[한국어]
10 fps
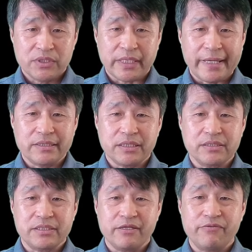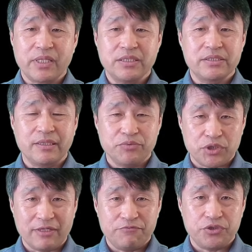자 excessive
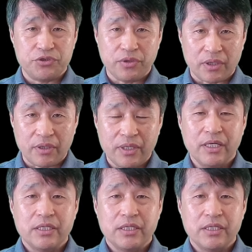consumption of sugar,